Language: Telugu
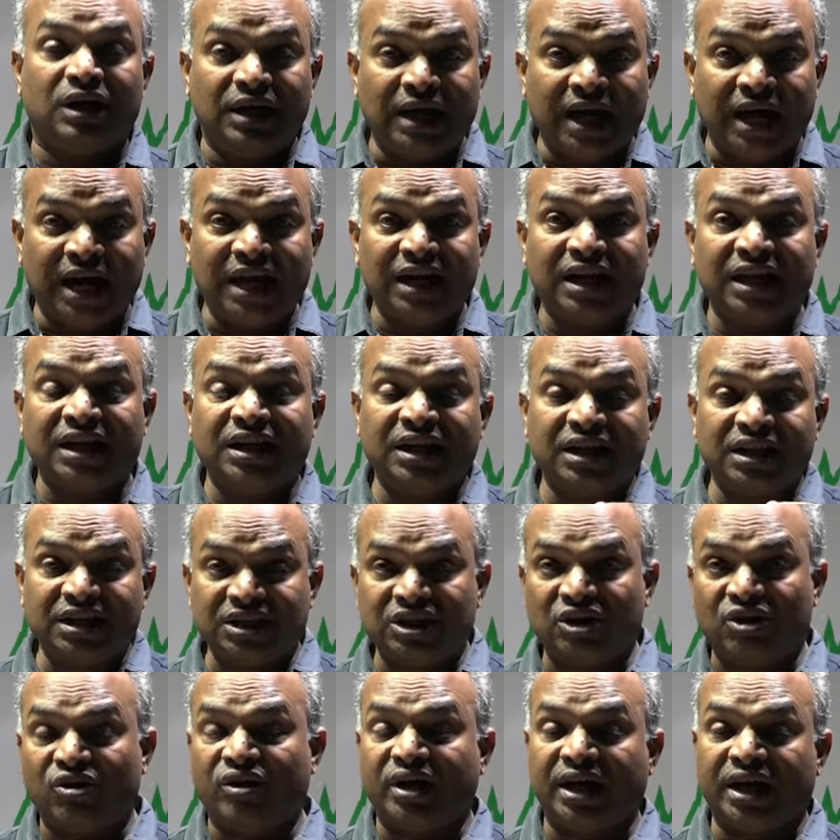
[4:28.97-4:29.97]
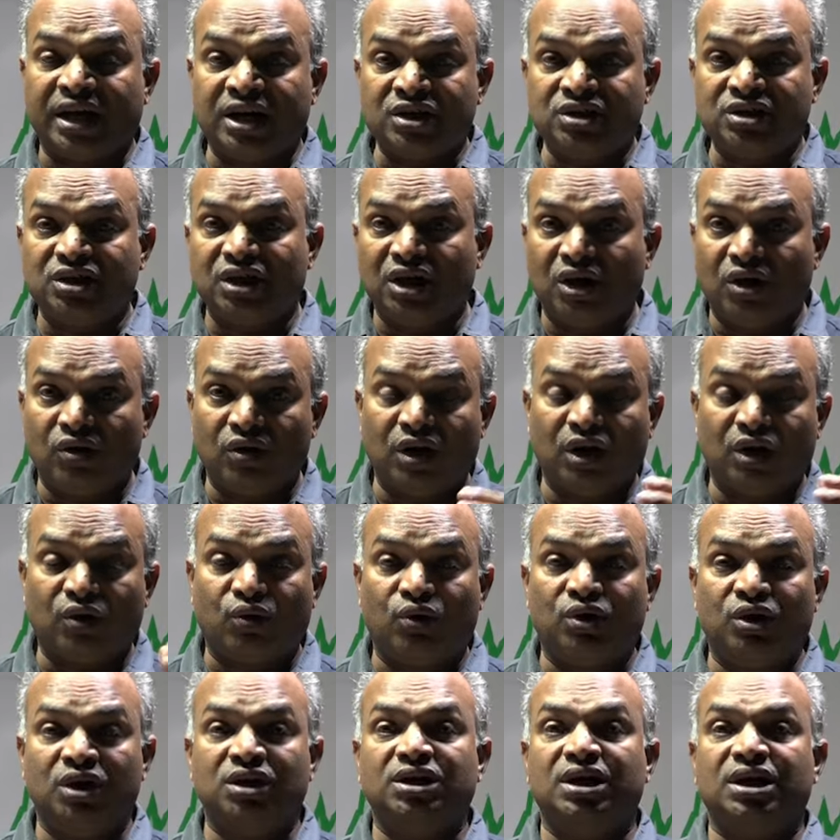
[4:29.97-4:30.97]
డాలర్ని రిజర్వ్ కరెన్సీగా ఉన్న
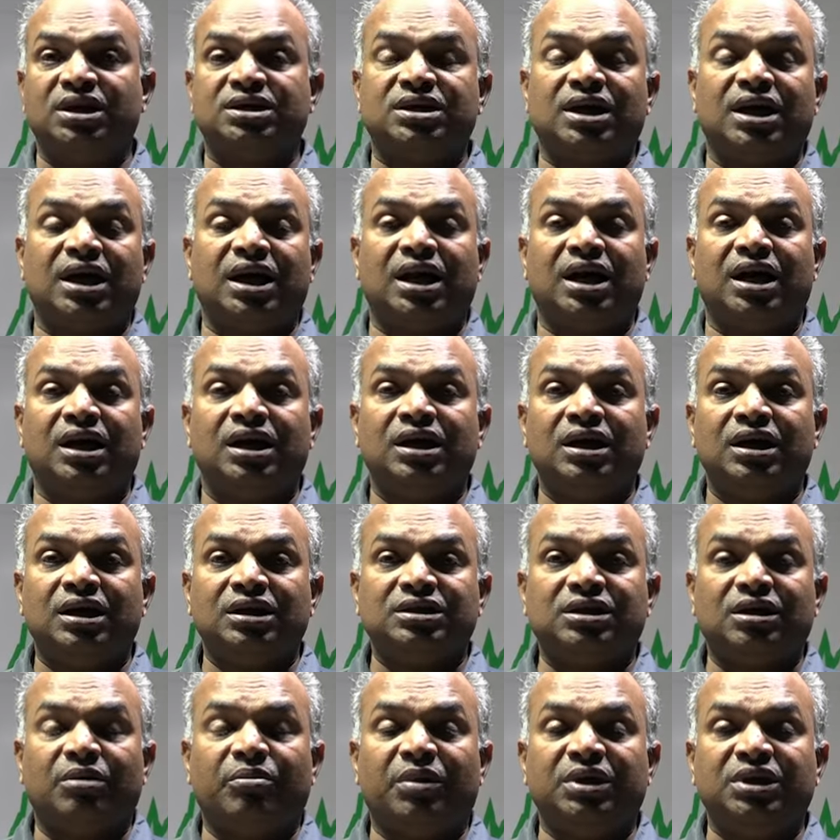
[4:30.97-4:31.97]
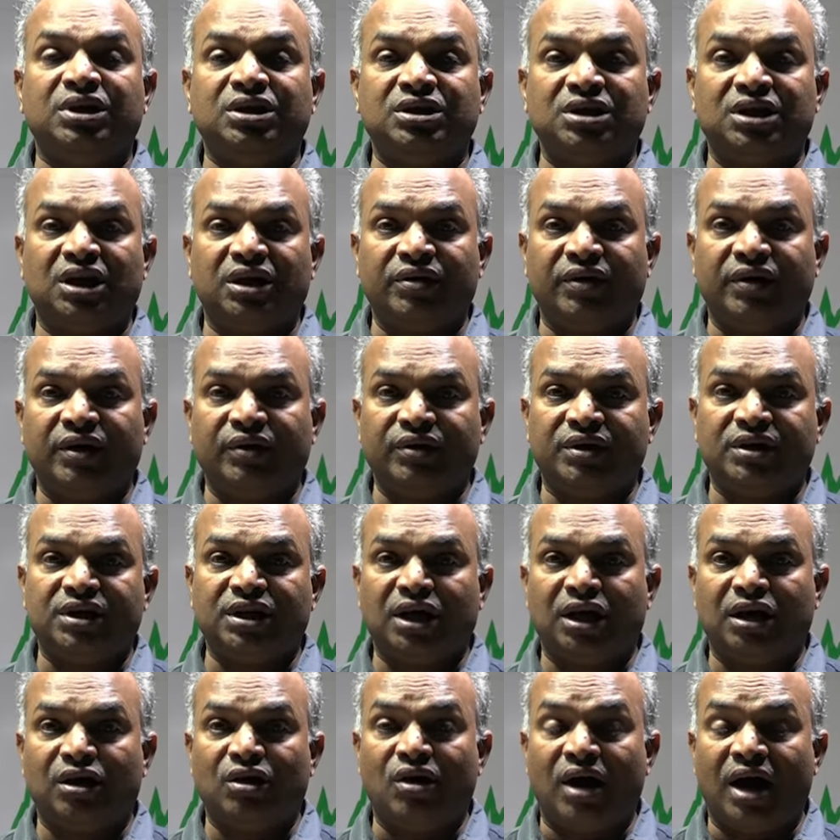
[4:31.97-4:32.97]
కొన్ని దేశాల సంబంధించినటువంటి
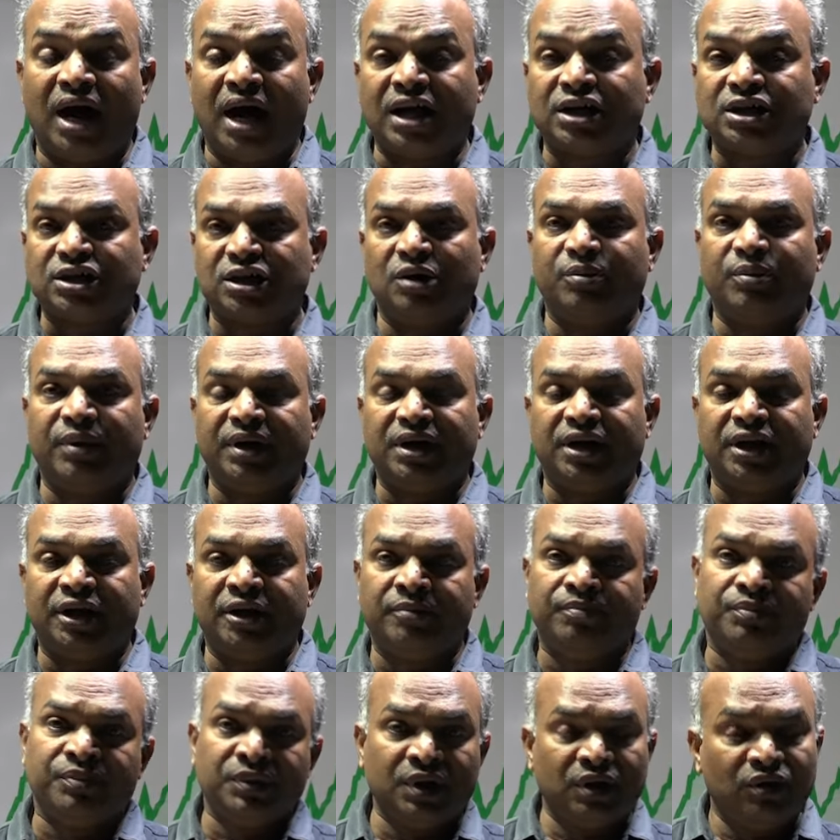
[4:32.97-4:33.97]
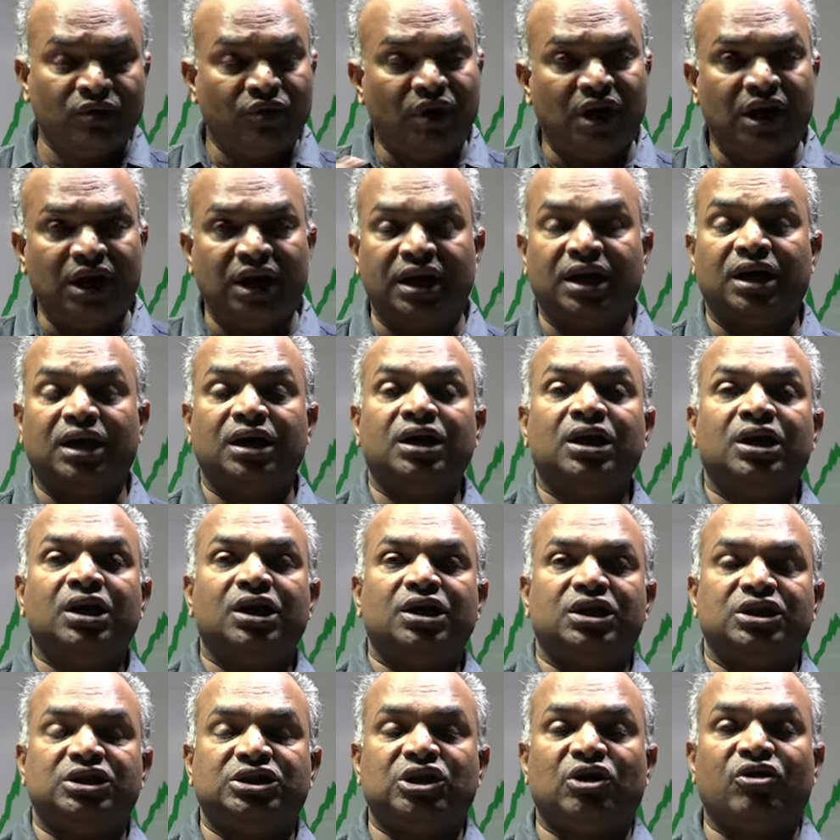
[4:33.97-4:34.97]
విషయాల్లో ఆంక్షలు పెట్టి వాళ్ళ
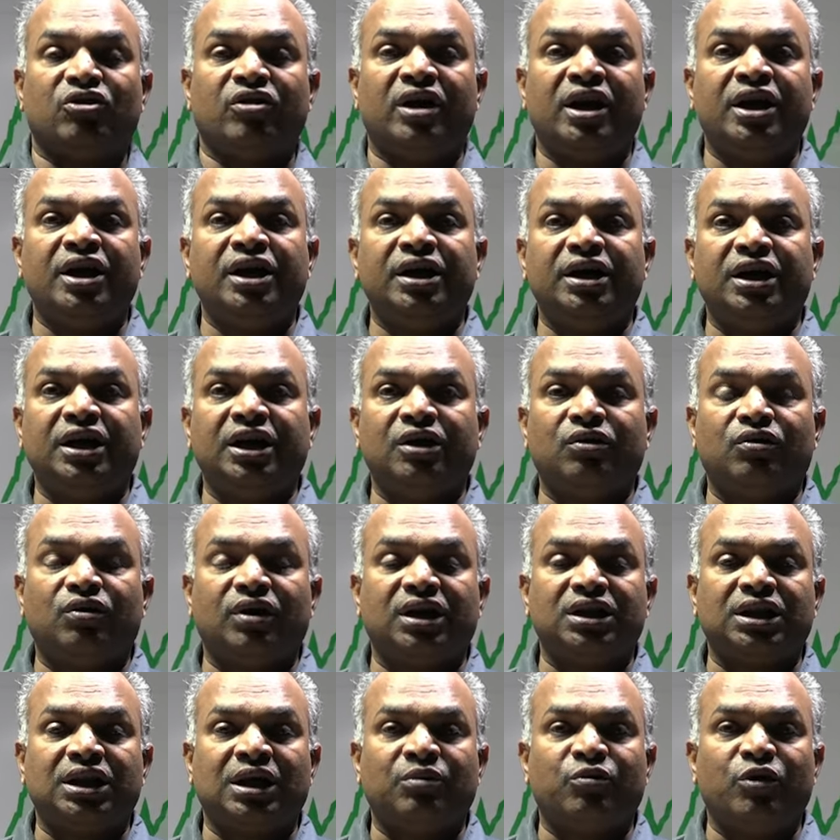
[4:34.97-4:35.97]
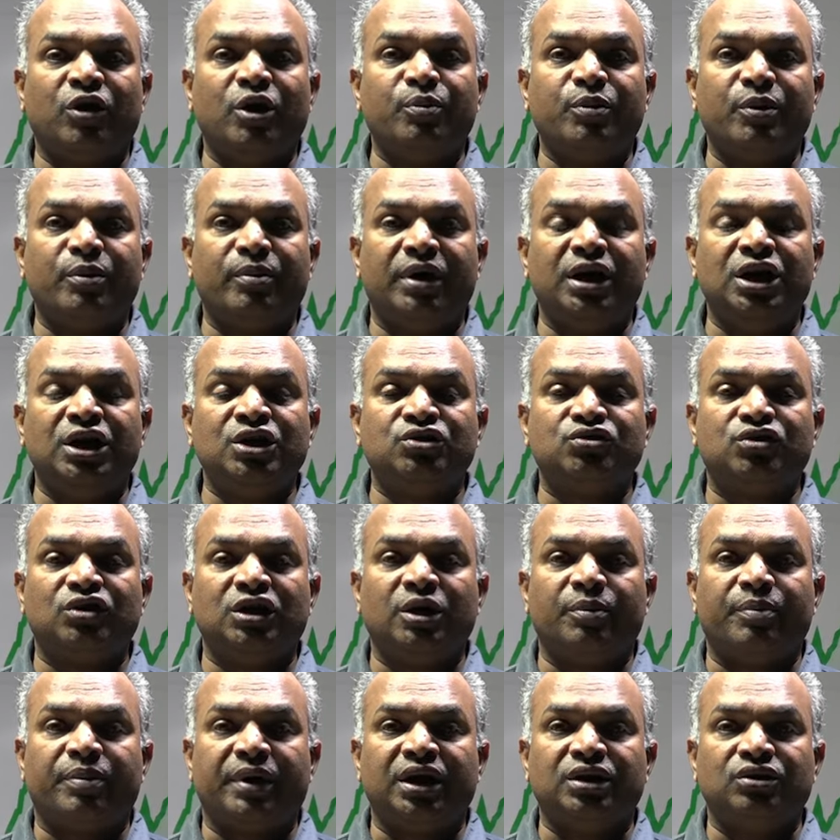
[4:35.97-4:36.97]
రిజర్వ్ అన్నింటినీ కూడా తన వైపు
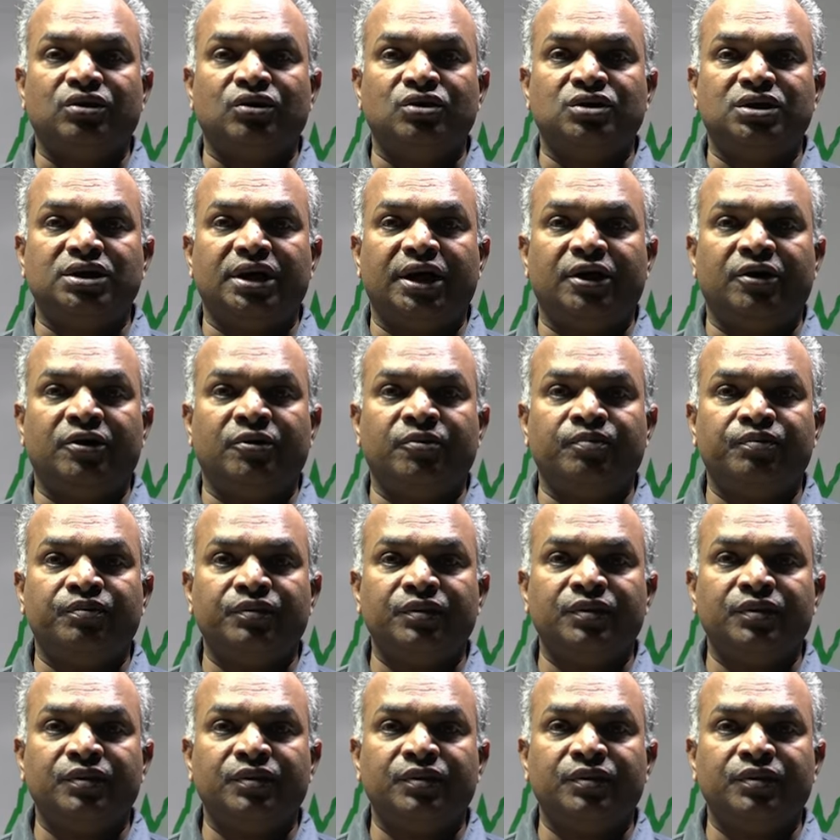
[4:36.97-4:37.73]
మళ్లించుకునే ప్రయత్నం చేయడం